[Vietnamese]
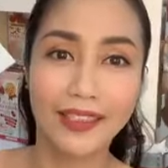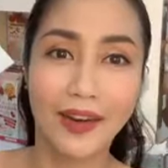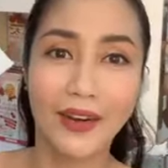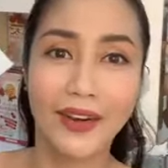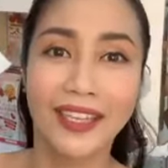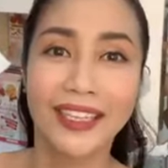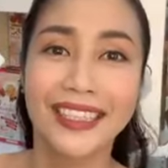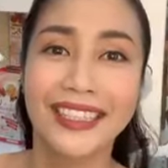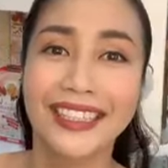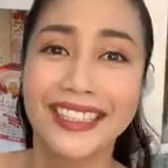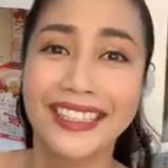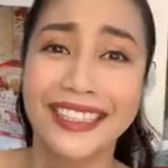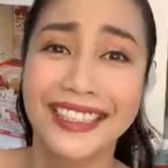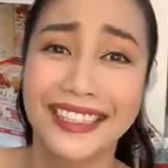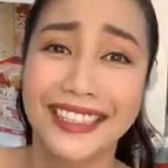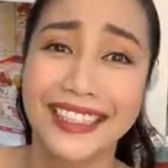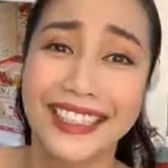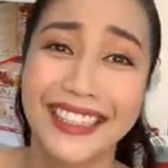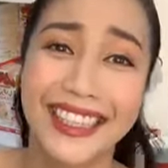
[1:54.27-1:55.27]
thôi.
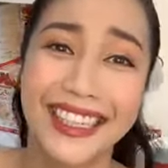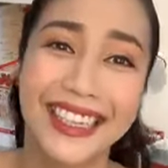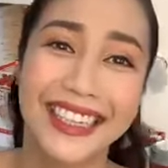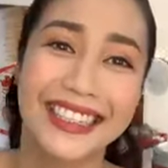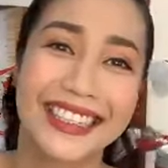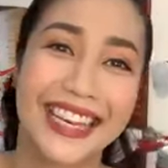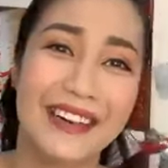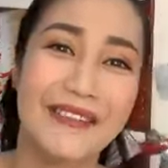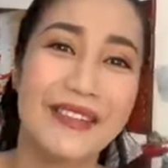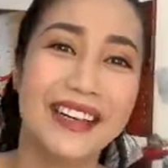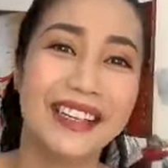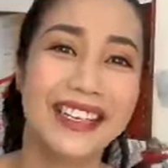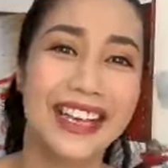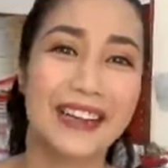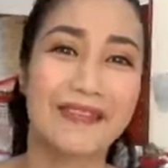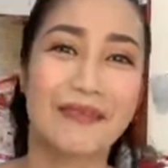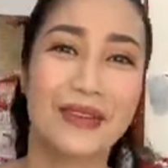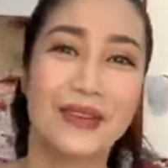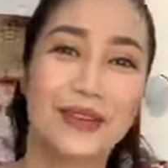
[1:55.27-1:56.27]
Cảm ơn
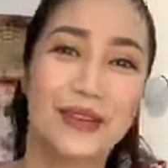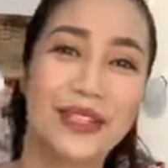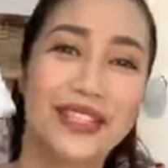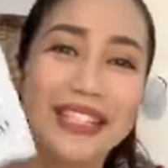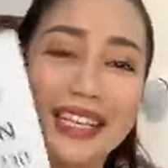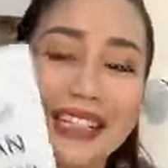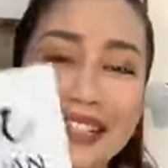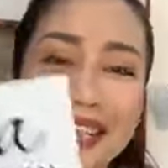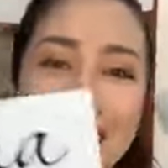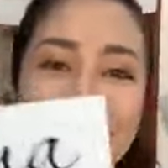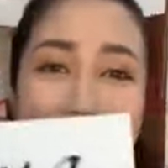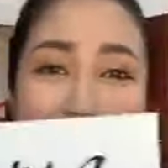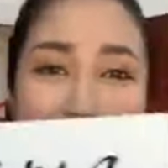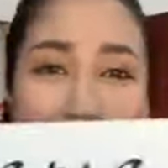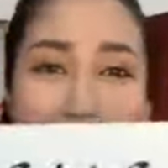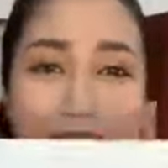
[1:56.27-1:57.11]
em yêu Thủy Trần Chè Vàng